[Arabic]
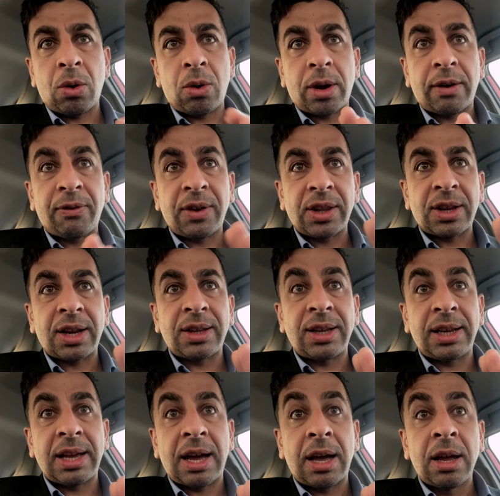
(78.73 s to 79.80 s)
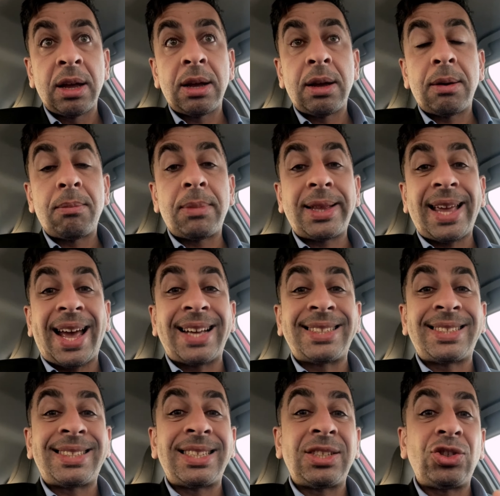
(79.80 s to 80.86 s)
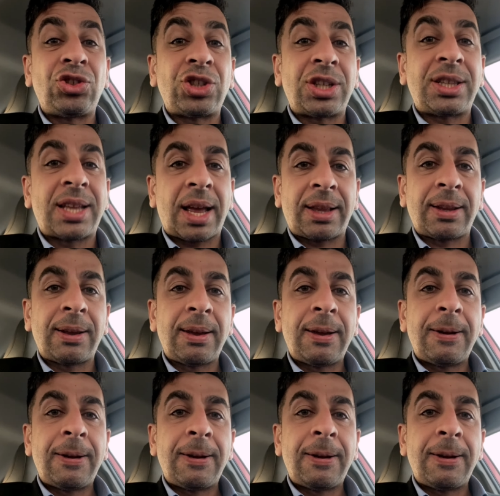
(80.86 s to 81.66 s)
ورا فترة تلقاه متحسن جدا